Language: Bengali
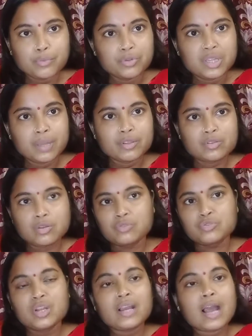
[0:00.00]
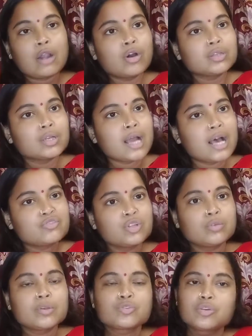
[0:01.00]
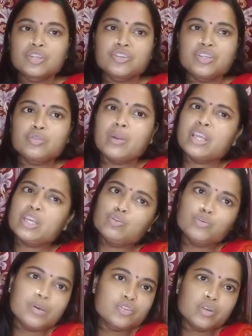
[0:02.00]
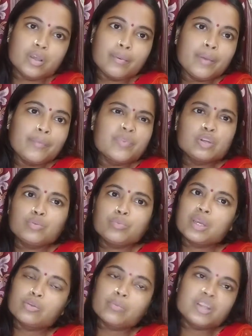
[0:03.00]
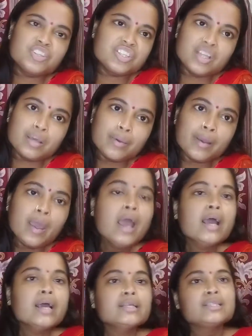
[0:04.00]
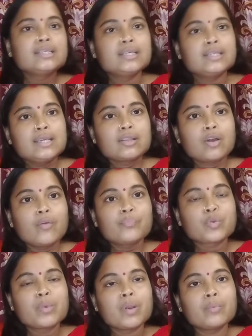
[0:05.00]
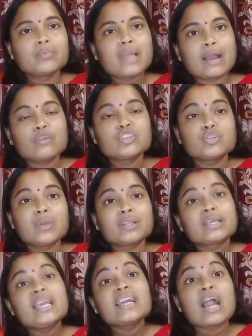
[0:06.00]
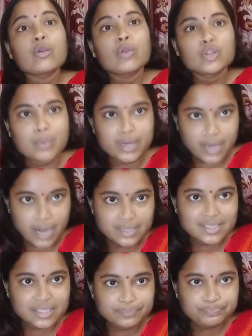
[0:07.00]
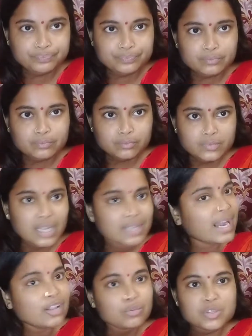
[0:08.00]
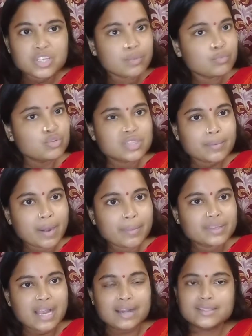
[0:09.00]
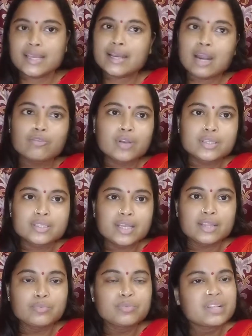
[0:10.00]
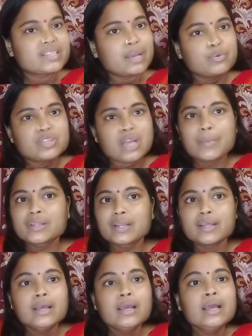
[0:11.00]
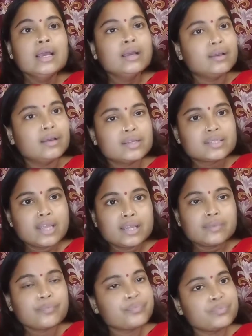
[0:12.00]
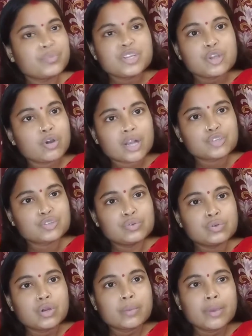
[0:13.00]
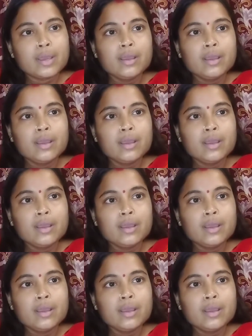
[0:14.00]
ভুল দেবে সুতরাং কারো কথা না আসলে তোমার সরাসরি তোমার ইউটিউবে চলে যাবে ইউটিউবে তোমরা চিঠি দেবে চিঠি দিয়ে তখন তোমরা দেখো যে তোমার কী কারণে তোমার কাট আছে তাহলে তুমি সেটা বুঝতে পারবে আর সেই কারণটা জেনে তুমি তা সে বুঝে আবার তাহলে সেই ভিডিও করা শুরু করবে